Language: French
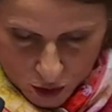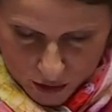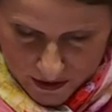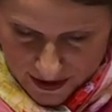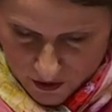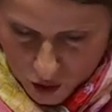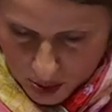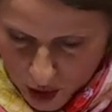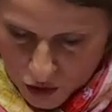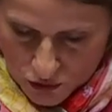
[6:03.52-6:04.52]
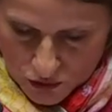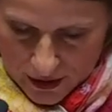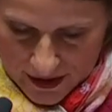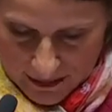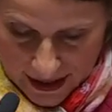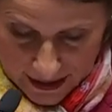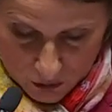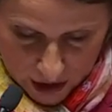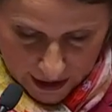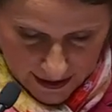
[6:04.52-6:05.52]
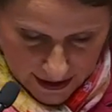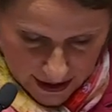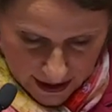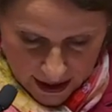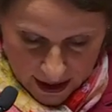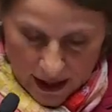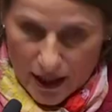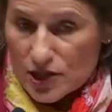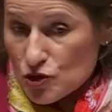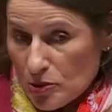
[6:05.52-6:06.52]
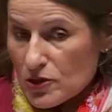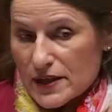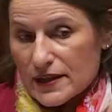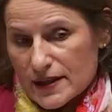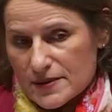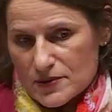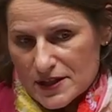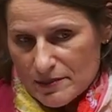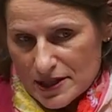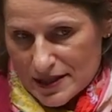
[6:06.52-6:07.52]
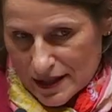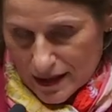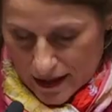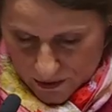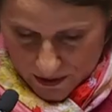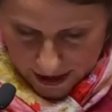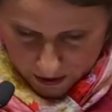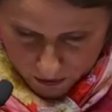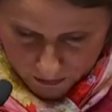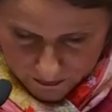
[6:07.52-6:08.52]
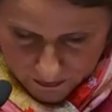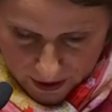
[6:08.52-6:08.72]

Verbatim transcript: d'opposition, portons dans le débat démocratique, et je prends cette responsabilité très au sérieux.